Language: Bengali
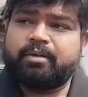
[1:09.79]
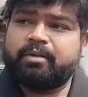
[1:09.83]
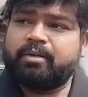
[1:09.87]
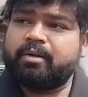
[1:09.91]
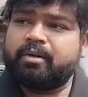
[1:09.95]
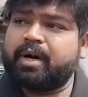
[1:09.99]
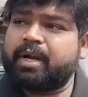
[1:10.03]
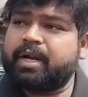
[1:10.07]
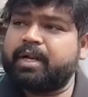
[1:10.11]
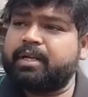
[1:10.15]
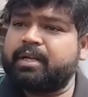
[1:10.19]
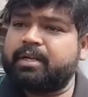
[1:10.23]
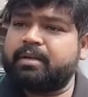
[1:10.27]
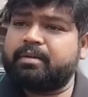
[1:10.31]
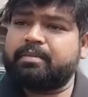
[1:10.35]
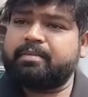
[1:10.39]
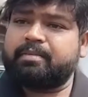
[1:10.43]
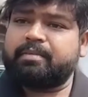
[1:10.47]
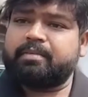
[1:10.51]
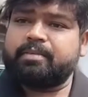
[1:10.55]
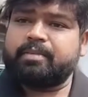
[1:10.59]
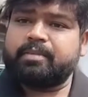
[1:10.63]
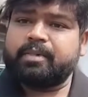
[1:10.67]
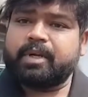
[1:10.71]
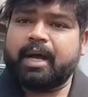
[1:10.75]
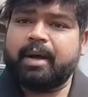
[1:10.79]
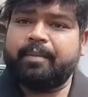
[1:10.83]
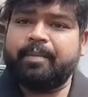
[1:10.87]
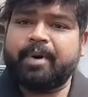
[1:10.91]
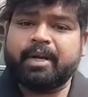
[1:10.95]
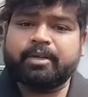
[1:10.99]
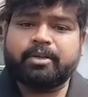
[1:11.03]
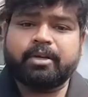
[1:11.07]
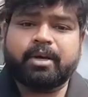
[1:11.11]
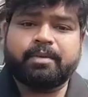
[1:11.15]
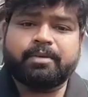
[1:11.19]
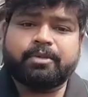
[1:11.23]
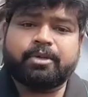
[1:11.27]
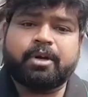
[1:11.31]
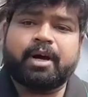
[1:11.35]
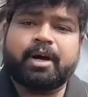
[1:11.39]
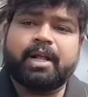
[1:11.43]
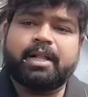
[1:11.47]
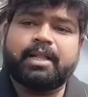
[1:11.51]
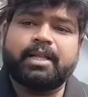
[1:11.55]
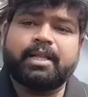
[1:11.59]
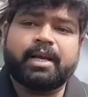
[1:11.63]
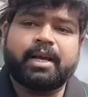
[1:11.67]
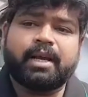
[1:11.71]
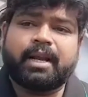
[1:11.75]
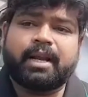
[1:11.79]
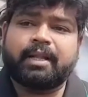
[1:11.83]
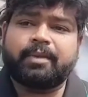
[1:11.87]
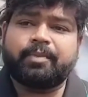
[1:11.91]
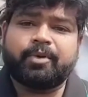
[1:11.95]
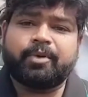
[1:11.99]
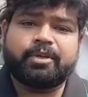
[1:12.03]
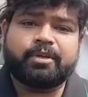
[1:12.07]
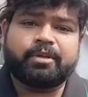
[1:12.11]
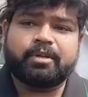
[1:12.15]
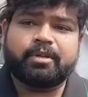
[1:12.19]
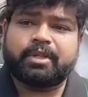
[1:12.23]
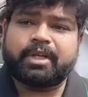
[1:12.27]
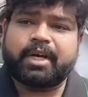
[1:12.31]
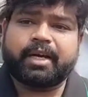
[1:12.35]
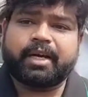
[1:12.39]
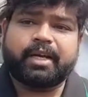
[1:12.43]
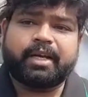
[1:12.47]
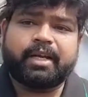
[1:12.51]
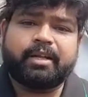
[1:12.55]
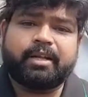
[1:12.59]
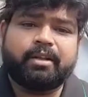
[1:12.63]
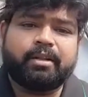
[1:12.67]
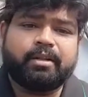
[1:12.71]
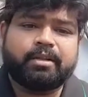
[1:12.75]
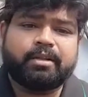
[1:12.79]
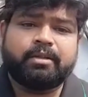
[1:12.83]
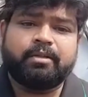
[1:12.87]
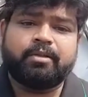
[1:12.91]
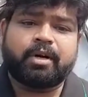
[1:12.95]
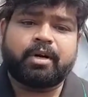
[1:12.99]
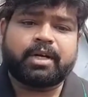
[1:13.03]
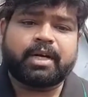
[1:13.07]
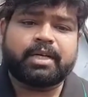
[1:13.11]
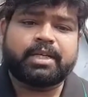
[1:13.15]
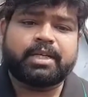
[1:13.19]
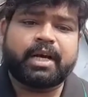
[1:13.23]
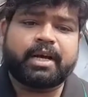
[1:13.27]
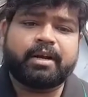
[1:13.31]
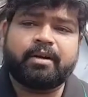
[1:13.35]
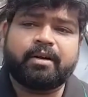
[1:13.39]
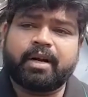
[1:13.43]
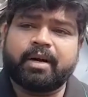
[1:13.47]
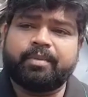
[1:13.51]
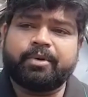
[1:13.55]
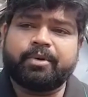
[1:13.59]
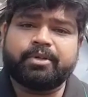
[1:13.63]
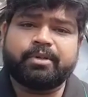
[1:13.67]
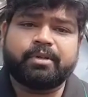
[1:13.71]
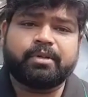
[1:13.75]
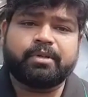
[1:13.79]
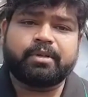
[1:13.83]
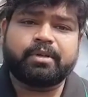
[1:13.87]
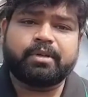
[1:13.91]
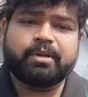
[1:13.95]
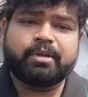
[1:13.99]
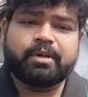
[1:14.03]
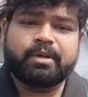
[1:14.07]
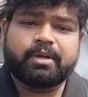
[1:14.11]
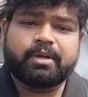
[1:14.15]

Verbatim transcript: দোকানের আমরা সব সকাল থেকে রাত পর্যন্ত থাকি নটা সাড়ে নটা পর্যন্ত